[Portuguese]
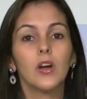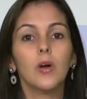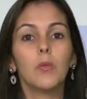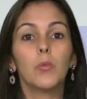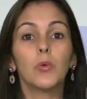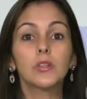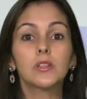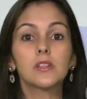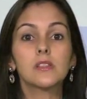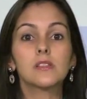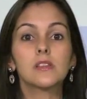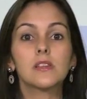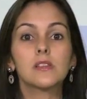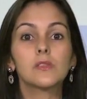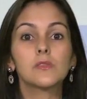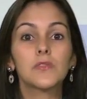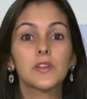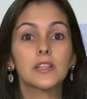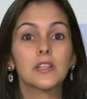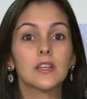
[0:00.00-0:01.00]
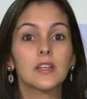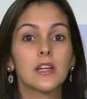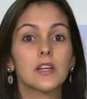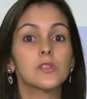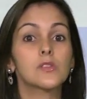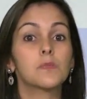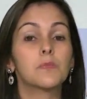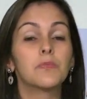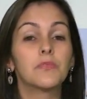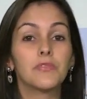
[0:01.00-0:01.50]
Muitas vezes os
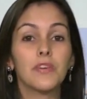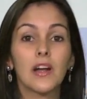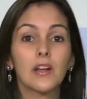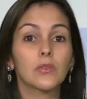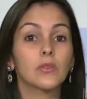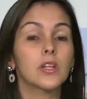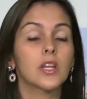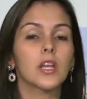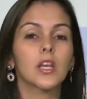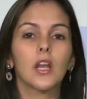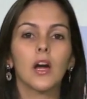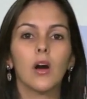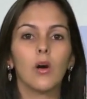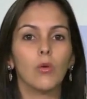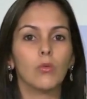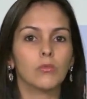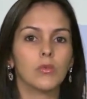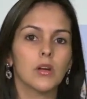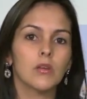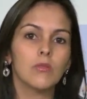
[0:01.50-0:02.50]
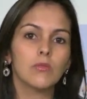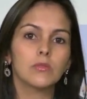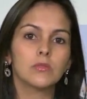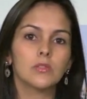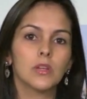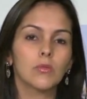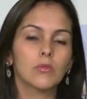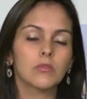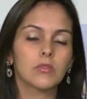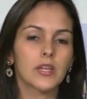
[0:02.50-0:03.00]
veterinários falam que não, não,
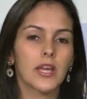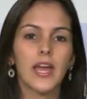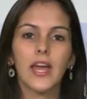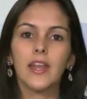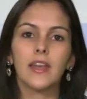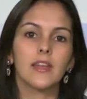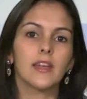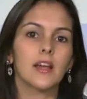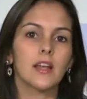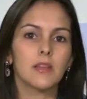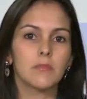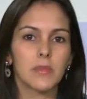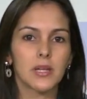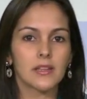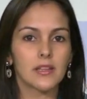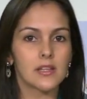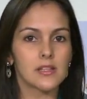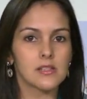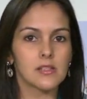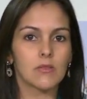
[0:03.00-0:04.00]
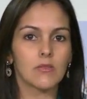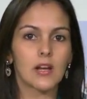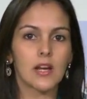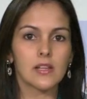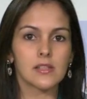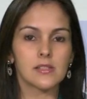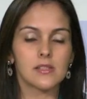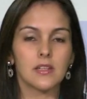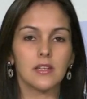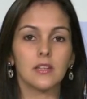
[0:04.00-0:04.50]
não querem alimentação
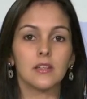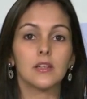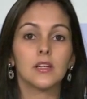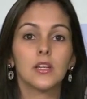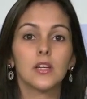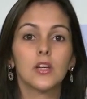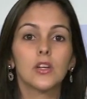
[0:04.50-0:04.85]
caseira,